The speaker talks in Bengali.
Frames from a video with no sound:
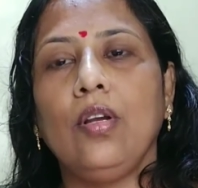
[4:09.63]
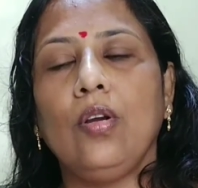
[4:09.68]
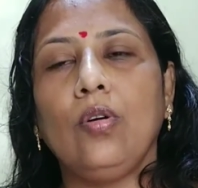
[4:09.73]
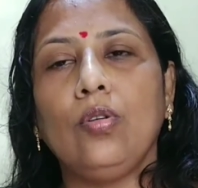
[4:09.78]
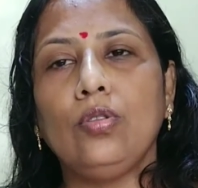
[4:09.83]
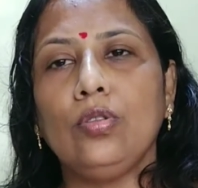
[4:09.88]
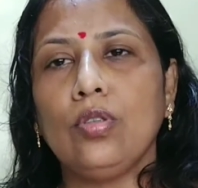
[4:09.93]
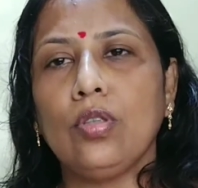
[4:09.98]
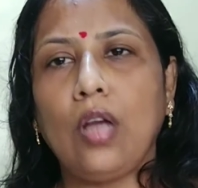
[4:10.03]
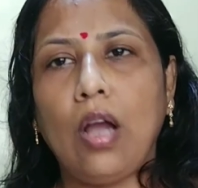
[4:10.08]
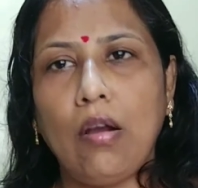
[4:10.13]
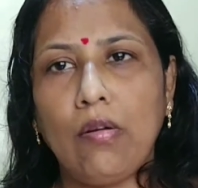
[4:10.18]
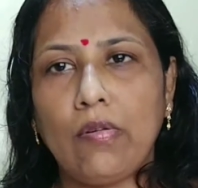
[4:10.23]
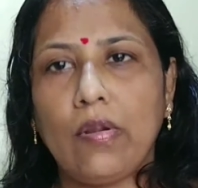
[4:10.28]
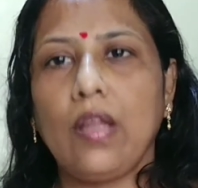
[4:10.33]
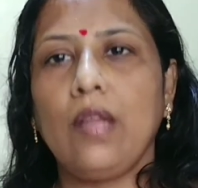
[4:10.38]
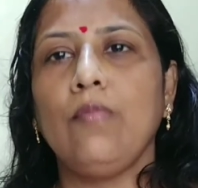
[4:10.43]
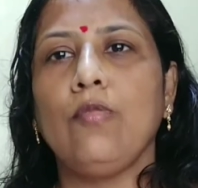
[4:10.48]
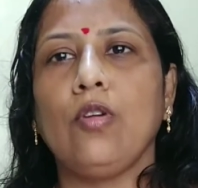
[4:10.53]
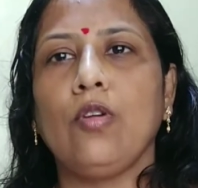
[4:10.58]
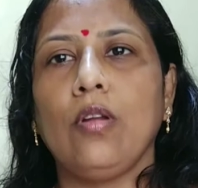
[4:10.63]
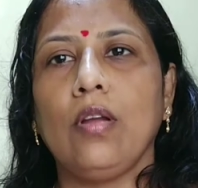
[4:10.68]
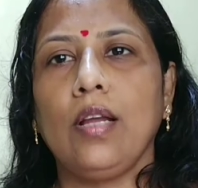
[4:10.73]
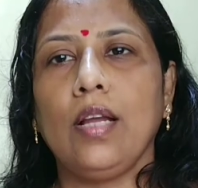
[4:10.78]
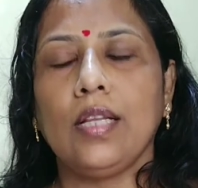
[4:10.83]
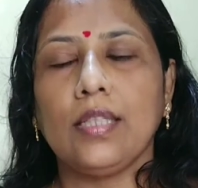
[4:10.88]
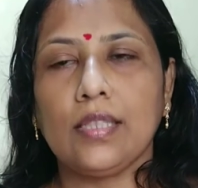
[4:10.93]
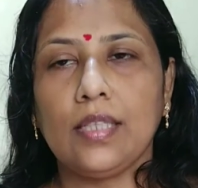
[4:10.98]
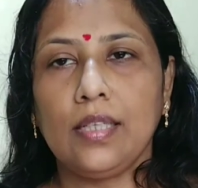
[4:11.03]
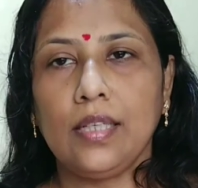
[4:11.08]
ওই জন্য কাউকেই মনে হয়
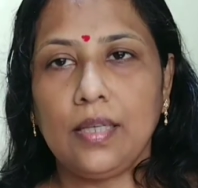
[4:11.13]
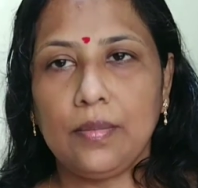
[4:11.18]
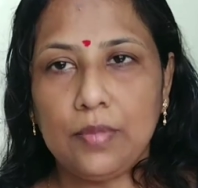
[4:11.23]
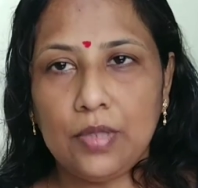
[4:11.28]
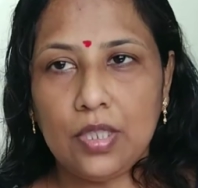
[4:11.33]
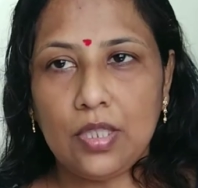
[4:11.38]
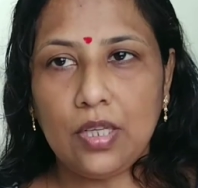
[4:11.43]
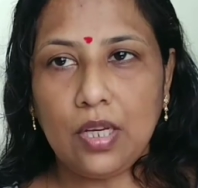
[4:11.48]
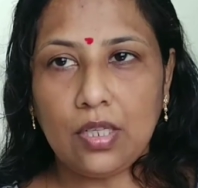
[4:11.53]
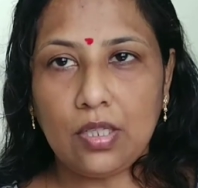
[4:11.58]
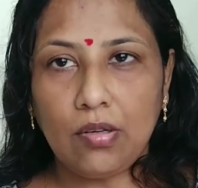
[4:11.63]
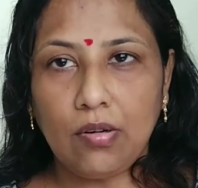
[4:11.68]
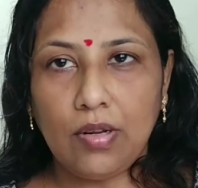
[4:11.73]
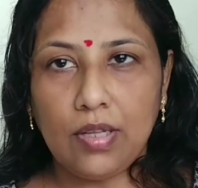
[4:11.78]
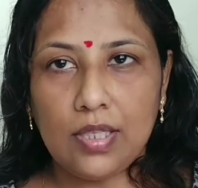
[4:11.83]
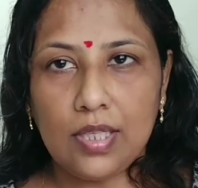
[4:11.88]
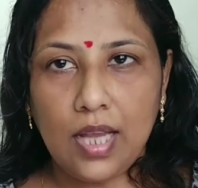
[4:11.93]
আজকাল আর বিশ্বাস করা